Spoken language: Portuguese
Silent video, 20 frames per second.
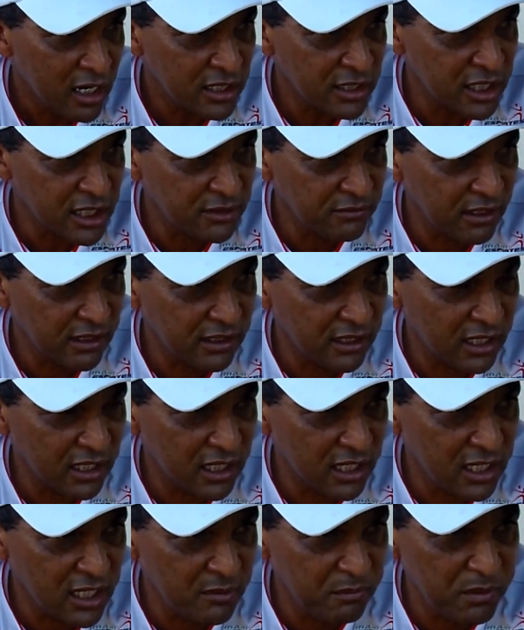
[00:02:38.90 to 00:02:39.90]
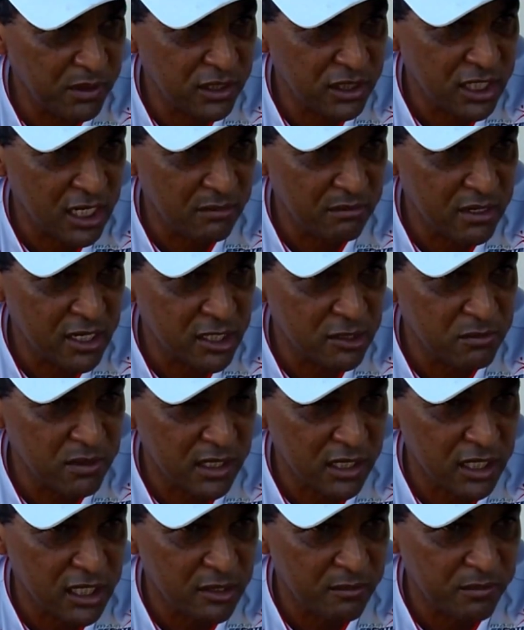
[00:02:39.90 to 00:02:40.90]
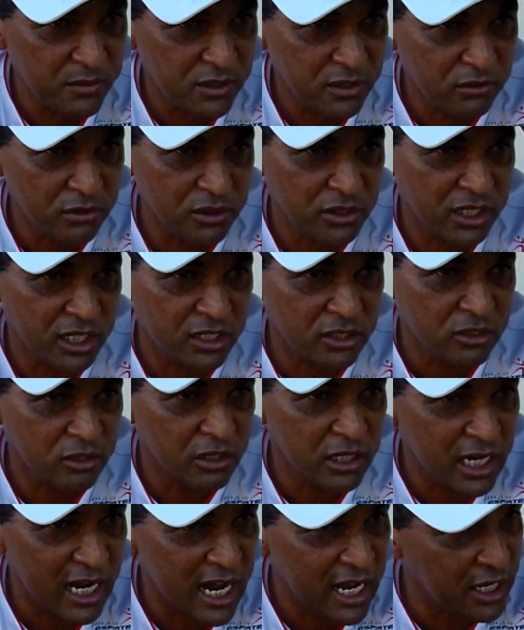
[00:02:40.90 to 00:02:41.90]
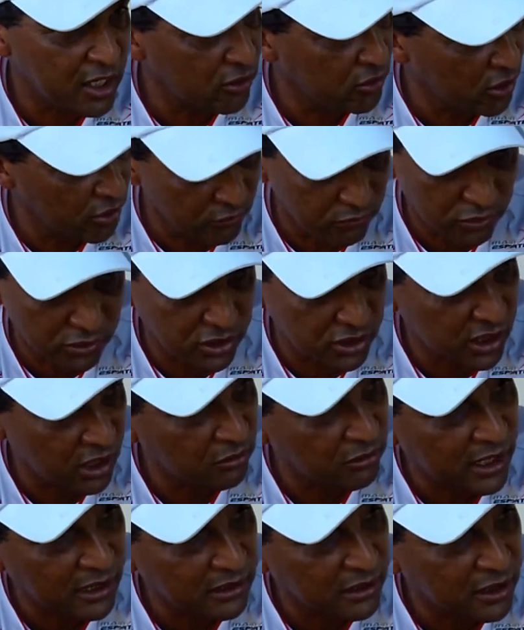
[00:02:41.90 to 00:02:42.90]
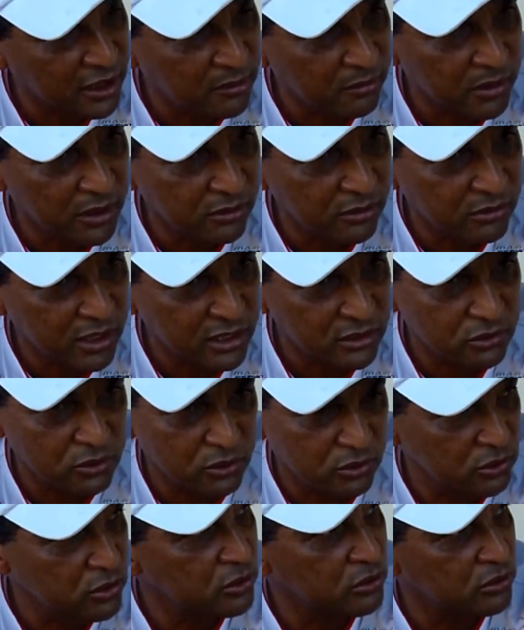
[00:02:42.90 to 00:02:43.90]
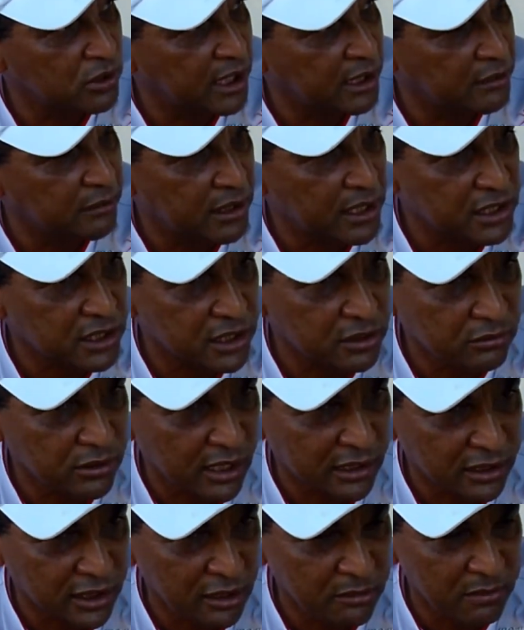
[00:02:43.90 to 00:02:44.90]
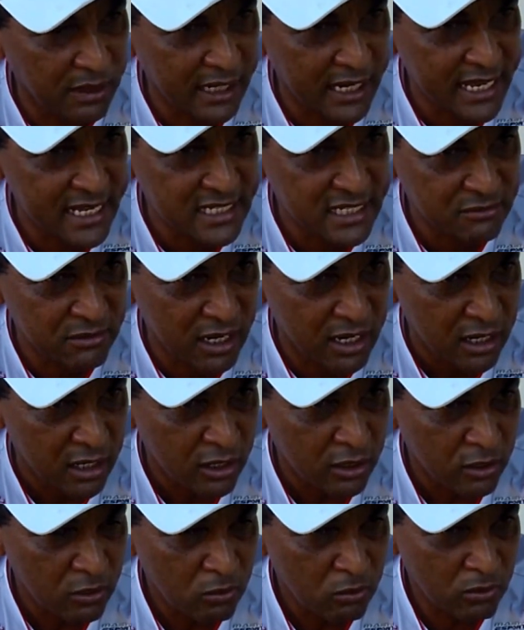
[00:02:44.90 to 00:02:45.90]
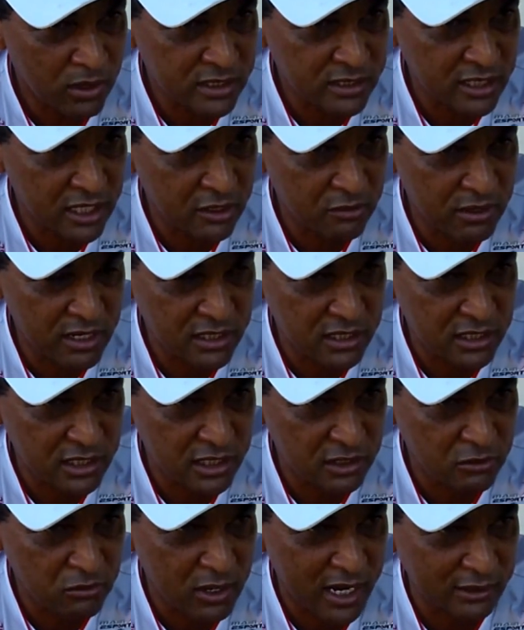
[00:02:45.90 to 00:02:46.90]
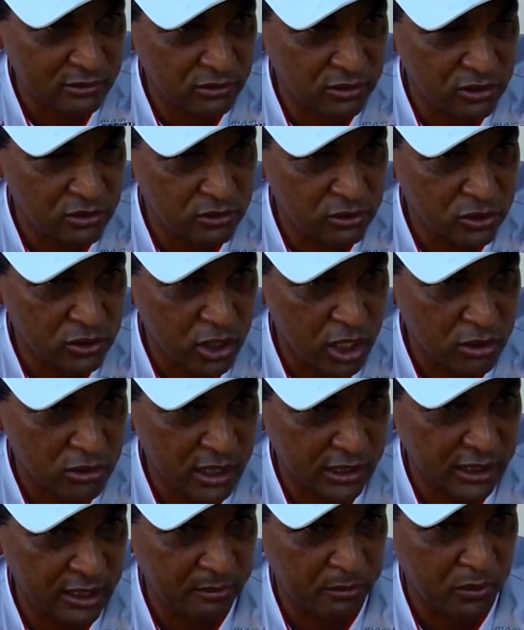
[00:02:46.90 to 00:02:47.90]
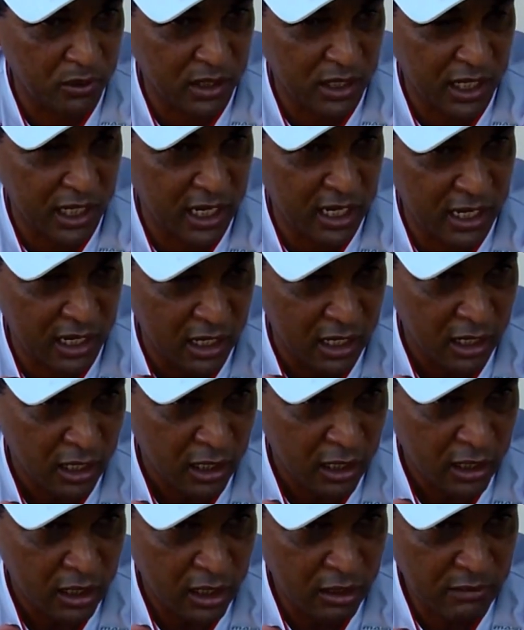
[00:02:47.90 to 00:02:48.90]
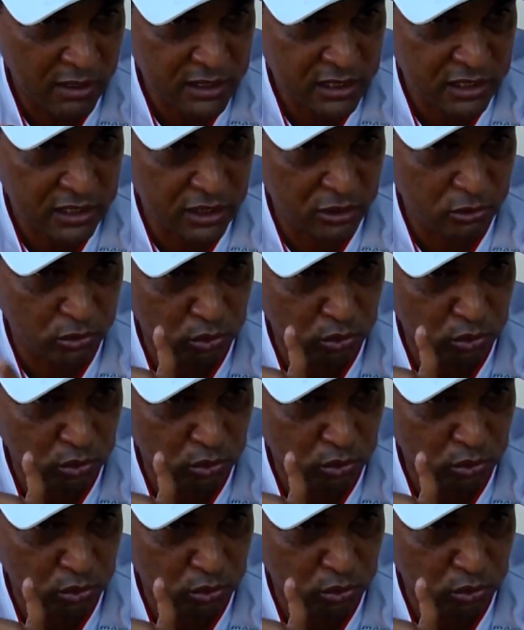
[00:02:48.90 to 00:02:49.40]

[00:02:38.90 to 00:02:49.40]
a gente vai ter que repetir a mesma equipe. Se o Rogério jogar, eu não vou tirar o Natan, porque eu não acho justo, né? Eu acho que o Natan merece uma, uma sequência de 4, 5 jogos, até porque eu acho assim,